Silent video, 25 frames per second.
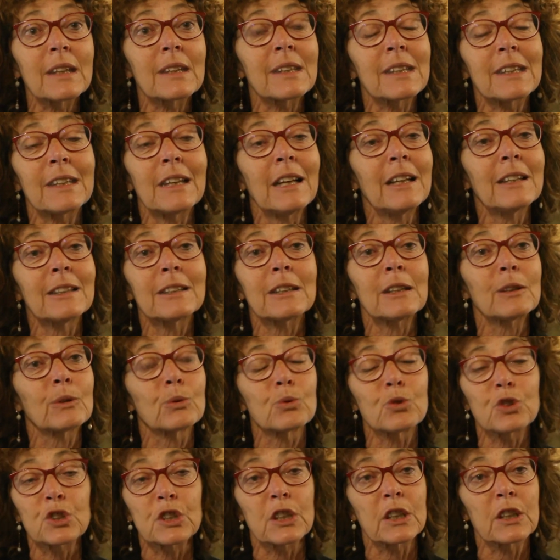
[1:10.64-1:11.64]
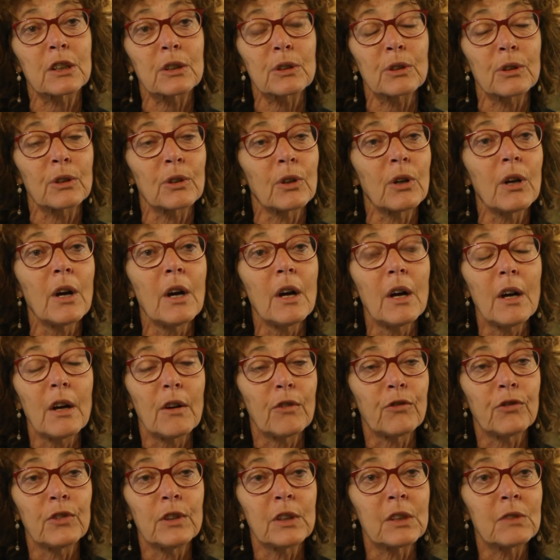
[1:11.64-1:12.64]
che si entra in un circolo
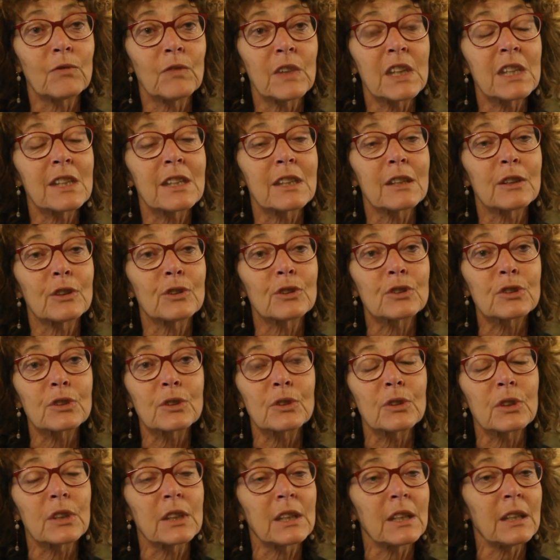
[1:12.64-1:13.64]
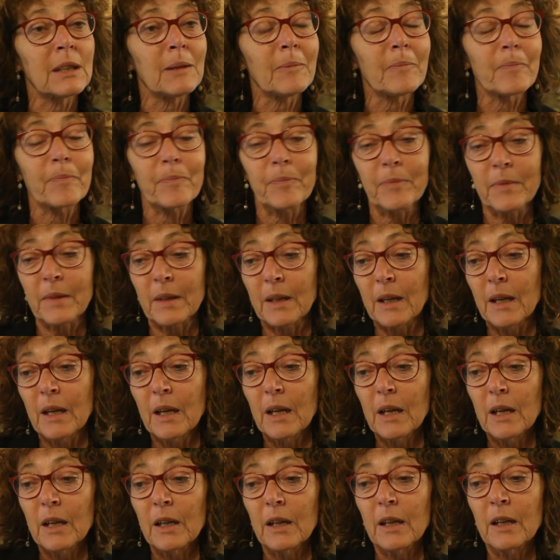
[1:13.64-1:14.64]
vizioso di, mh,
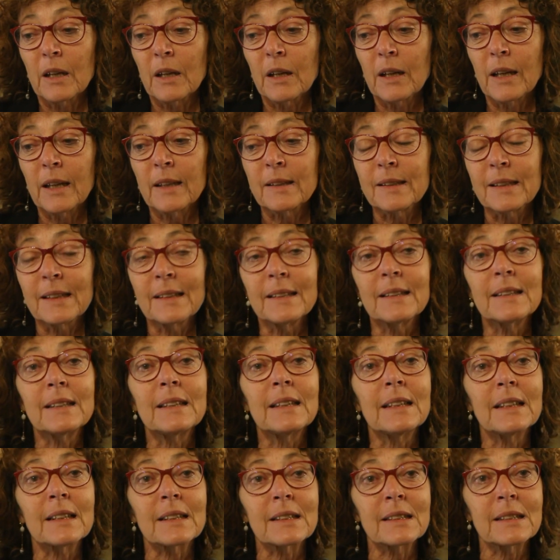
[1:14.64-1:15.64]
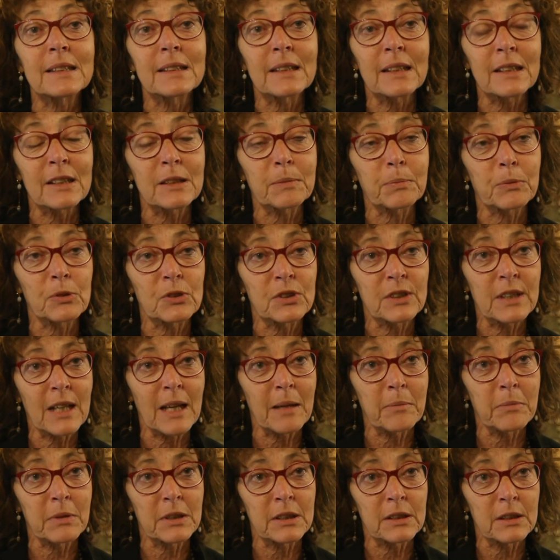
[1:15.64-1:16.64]
mm, eh, e sentirsi
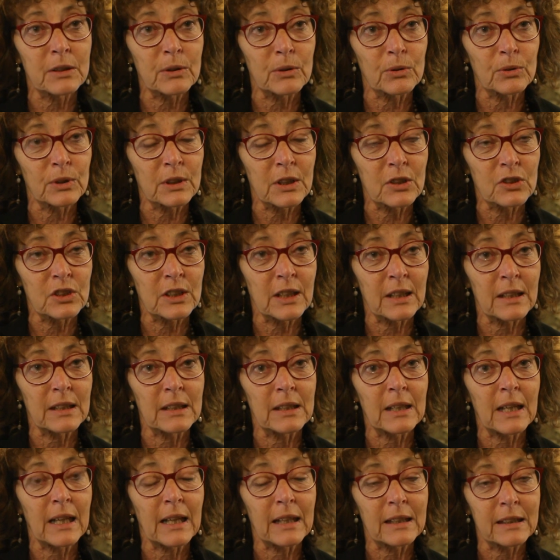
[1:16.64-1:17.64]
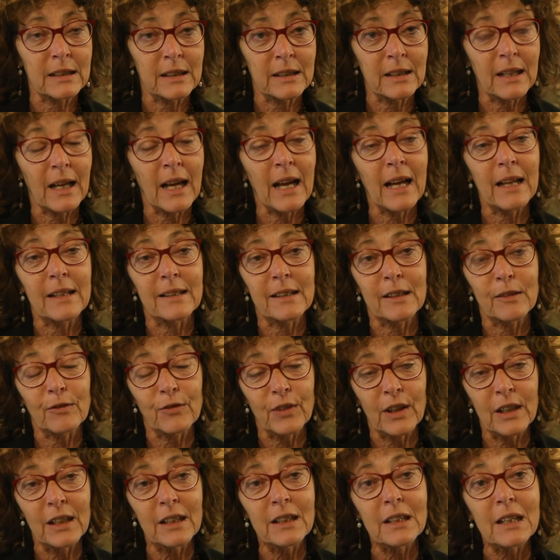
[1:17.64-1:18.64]
responsabili di contagiare gli altri, anzi
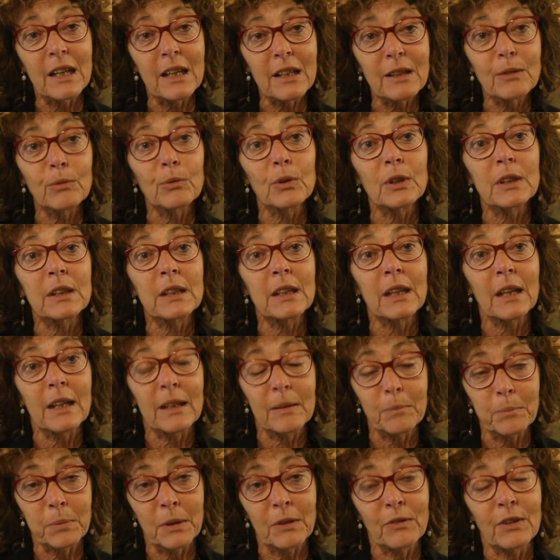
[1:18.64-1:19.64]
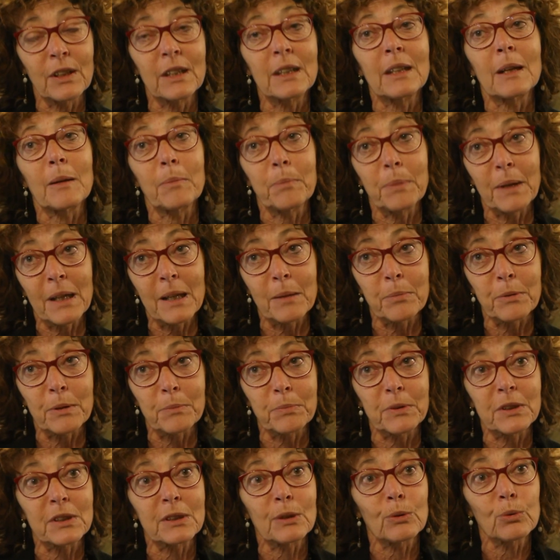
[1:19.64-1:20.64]
fare il test vuol dire prevenire per la
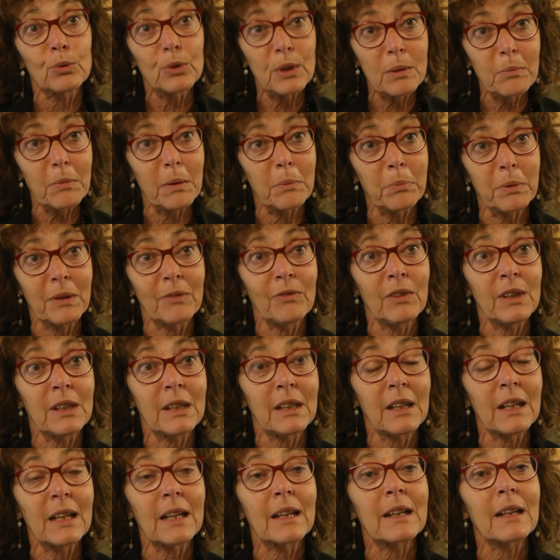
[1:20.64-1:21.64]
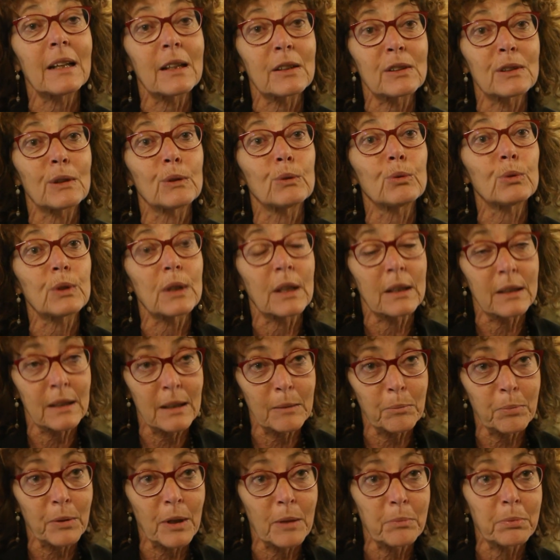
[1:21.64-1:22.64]
propria salute ma prevenire anche la salute dei
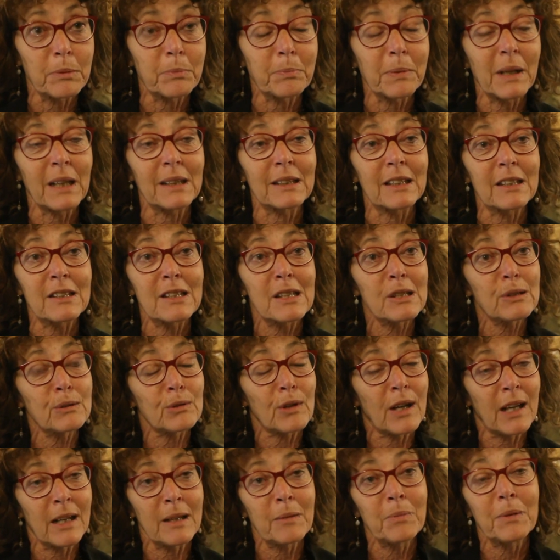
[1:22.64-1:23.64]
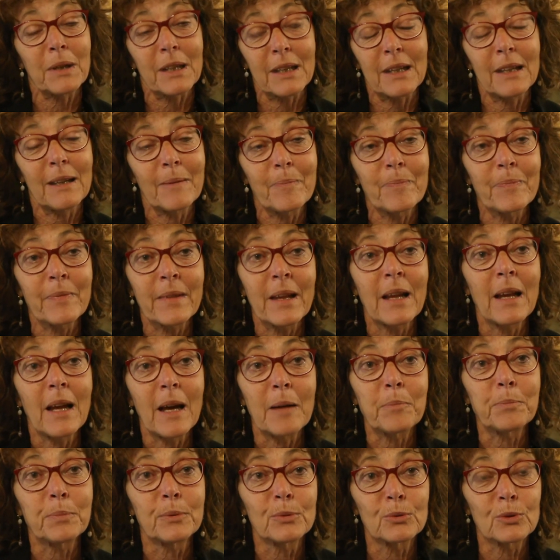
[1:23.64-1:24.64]
propri partner sessuali perché
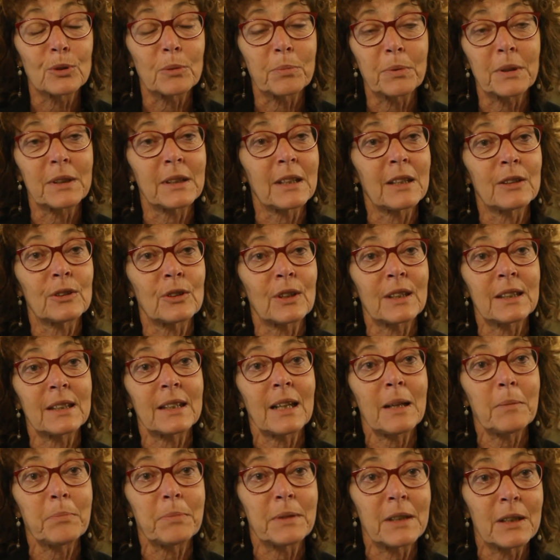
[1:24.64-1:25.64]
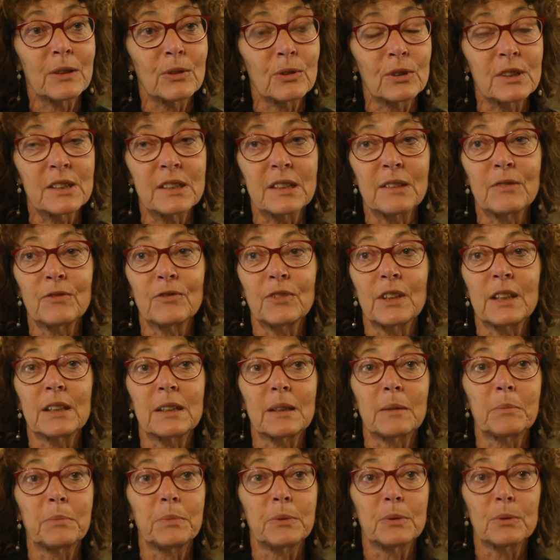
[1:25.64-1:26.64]
appunto prendendo la terapia non li si
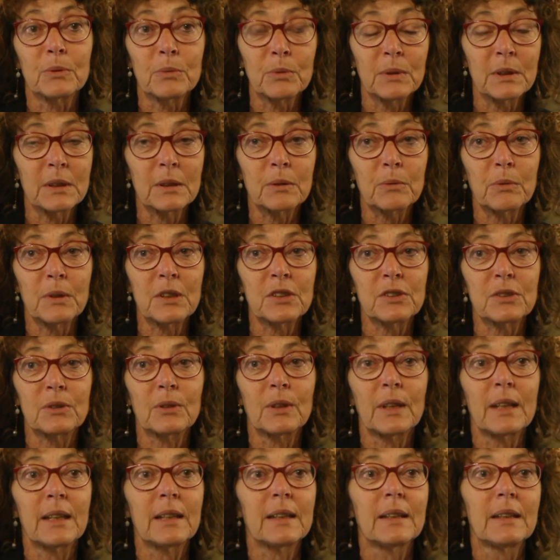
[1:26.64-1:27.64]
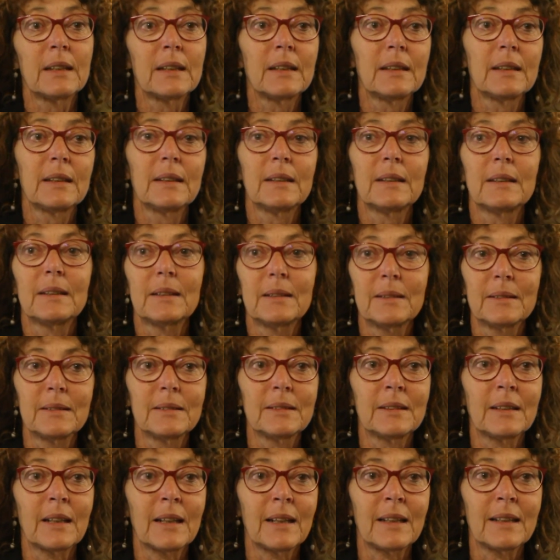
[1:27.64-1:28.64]
infetta più, quindi questo è
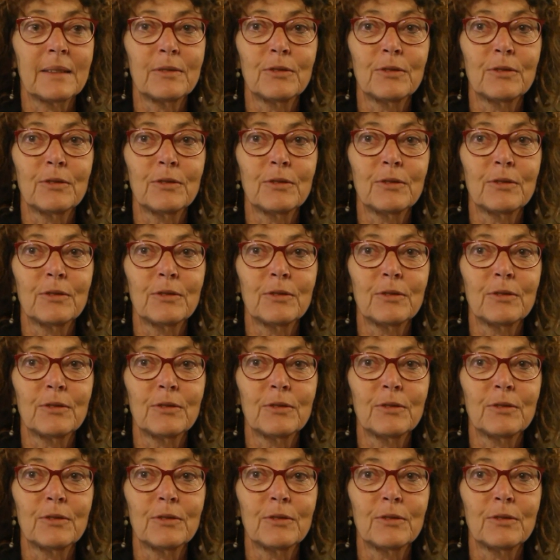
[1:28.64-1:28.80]
direi